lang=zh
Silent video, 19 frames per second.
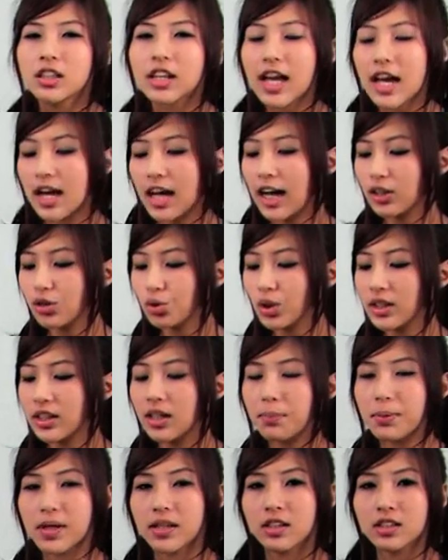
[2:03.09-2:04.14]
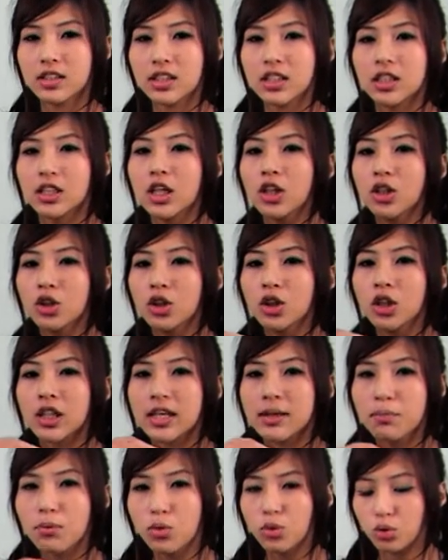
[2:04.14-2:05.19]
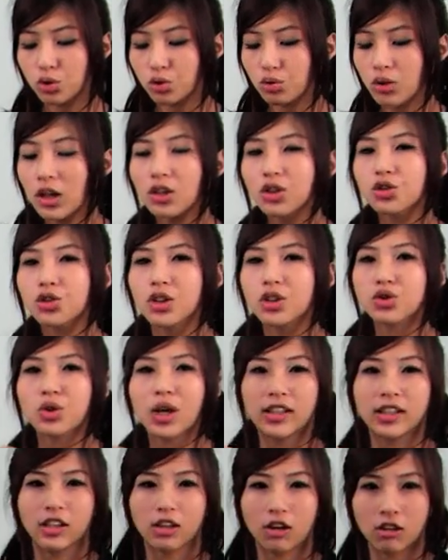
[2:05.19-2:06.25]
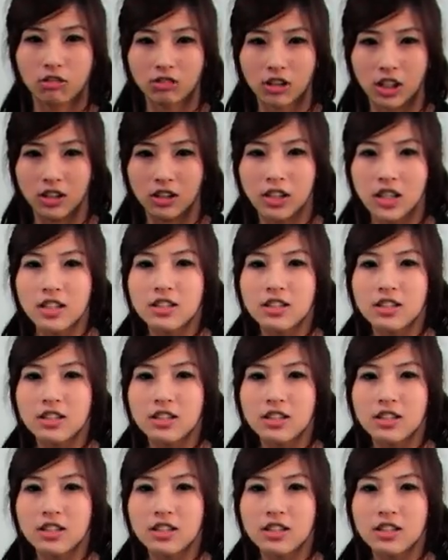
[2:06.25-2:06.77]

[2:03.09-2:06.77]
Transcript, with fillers: 那它最特别的是。荧幕双旋转的功能